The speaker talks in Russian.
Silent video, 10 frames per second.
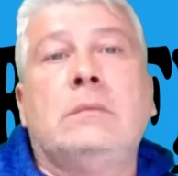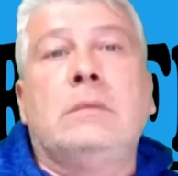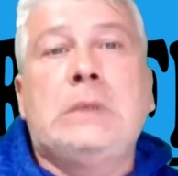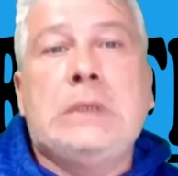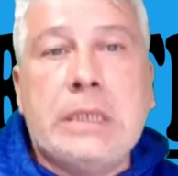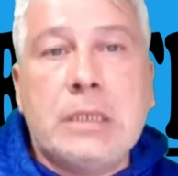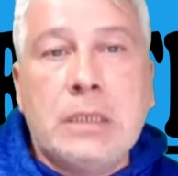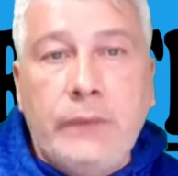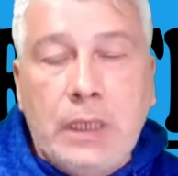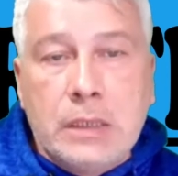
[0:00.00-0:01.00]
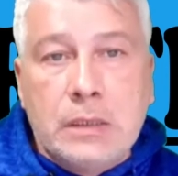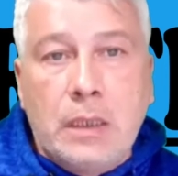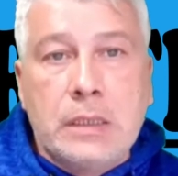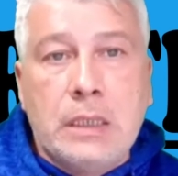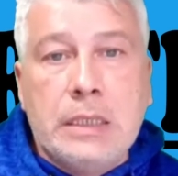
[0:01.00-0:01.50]
Естественно, Вилли
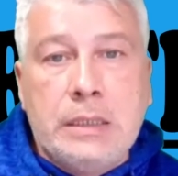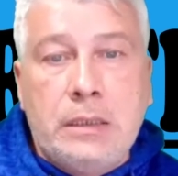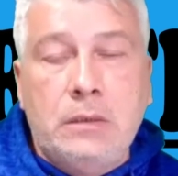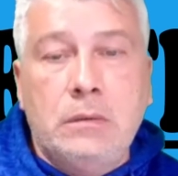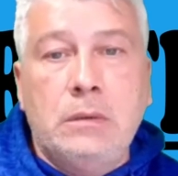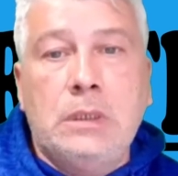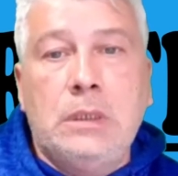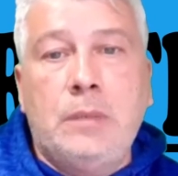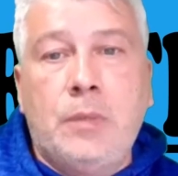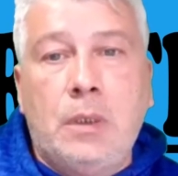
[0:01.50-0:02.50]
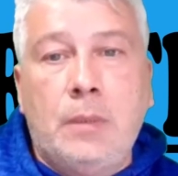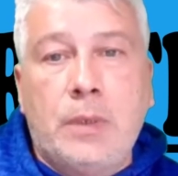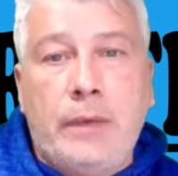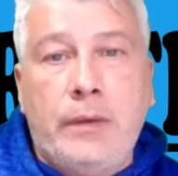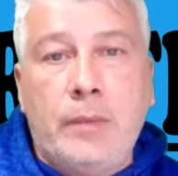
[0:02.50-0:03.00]
остался один, и по
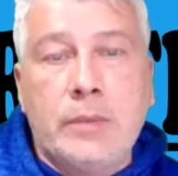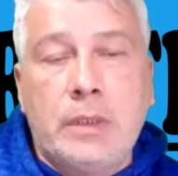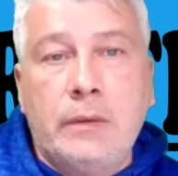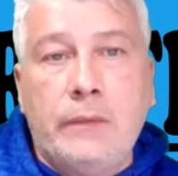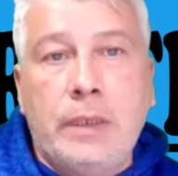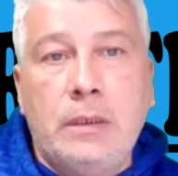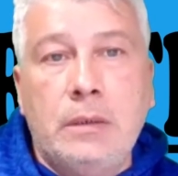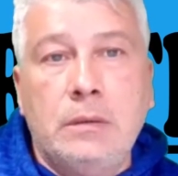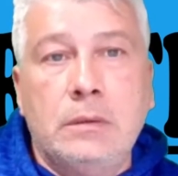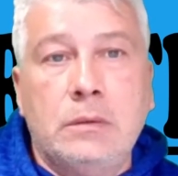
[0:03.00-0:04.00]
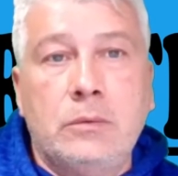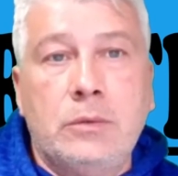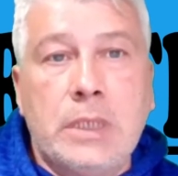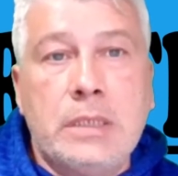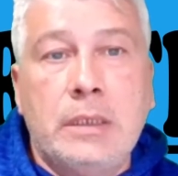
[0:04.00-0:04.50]
правилам соревнований
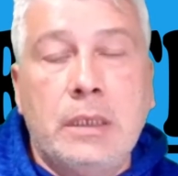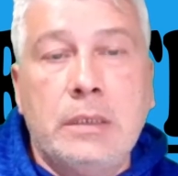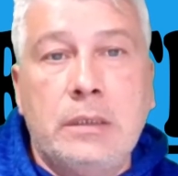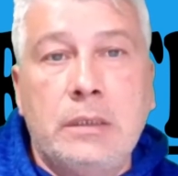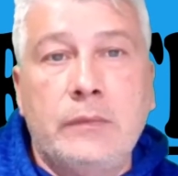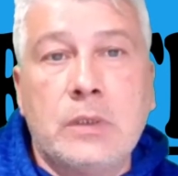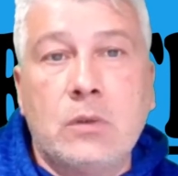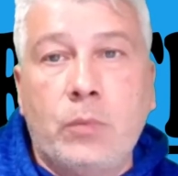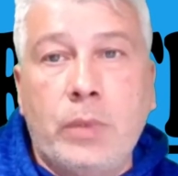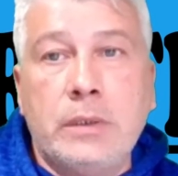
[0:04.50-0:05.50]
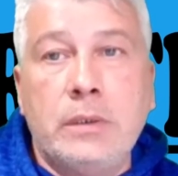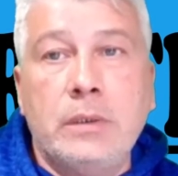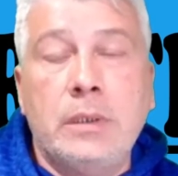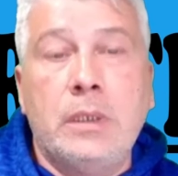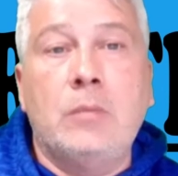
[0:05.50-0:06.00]
участник один выступать
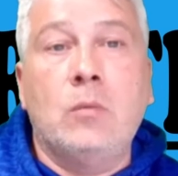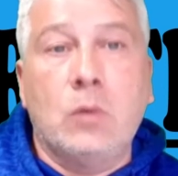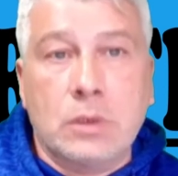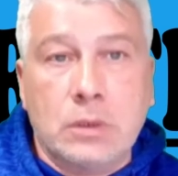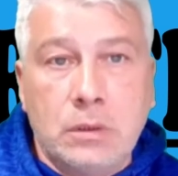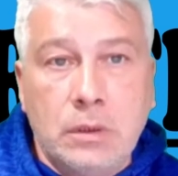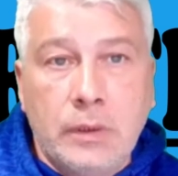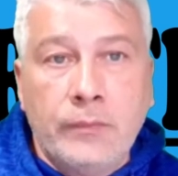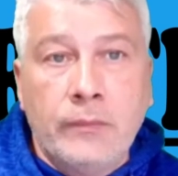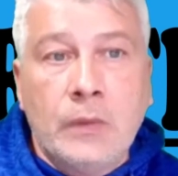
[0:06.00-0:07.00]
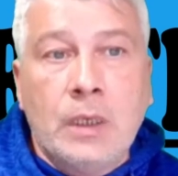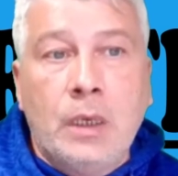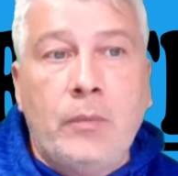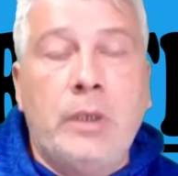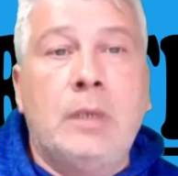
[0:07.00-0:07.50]
не может.
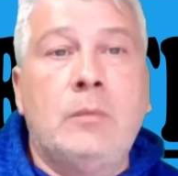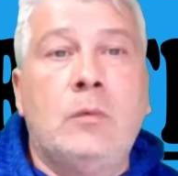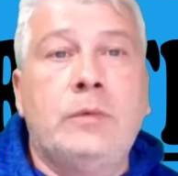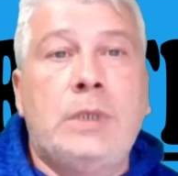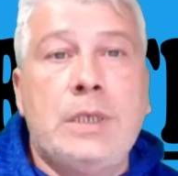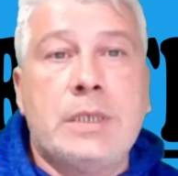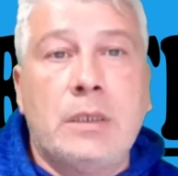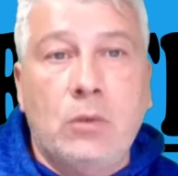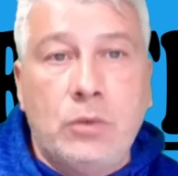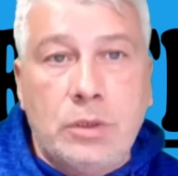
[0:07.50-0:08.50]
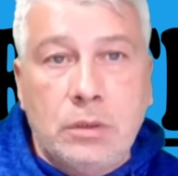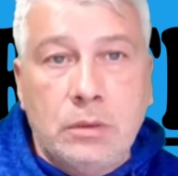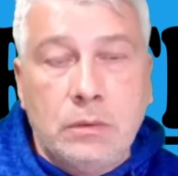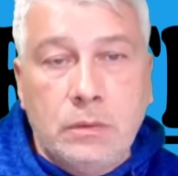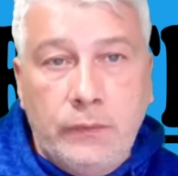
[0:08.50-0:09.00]
Поэтому в 3 часа ночи
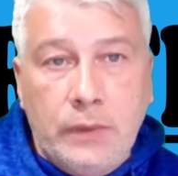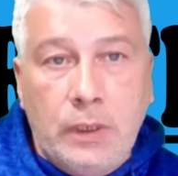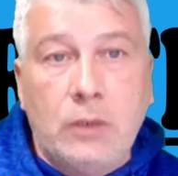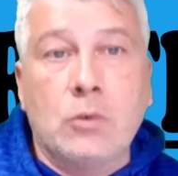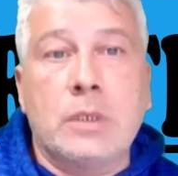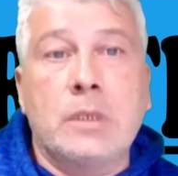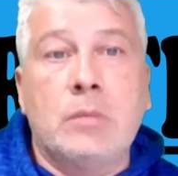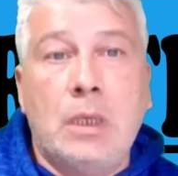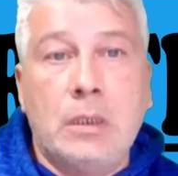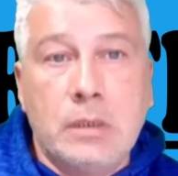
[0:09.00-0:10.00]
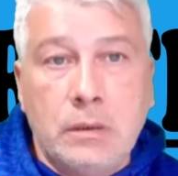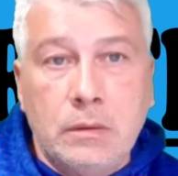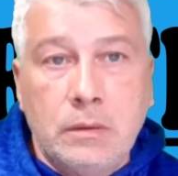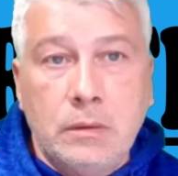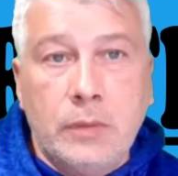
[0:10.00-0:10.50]
Вилли тоже собрался,
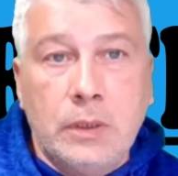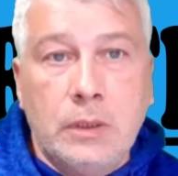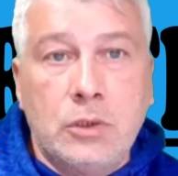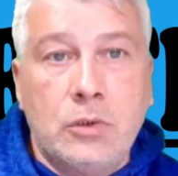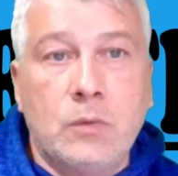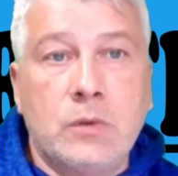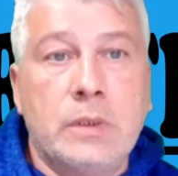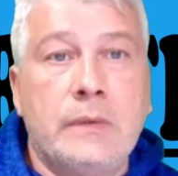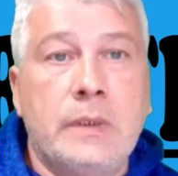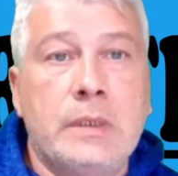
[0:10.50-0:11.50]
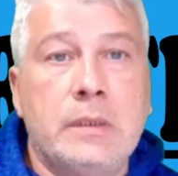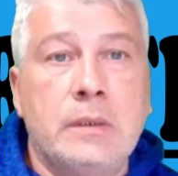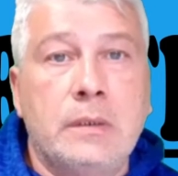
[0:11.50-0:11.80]
под дождем, что называется,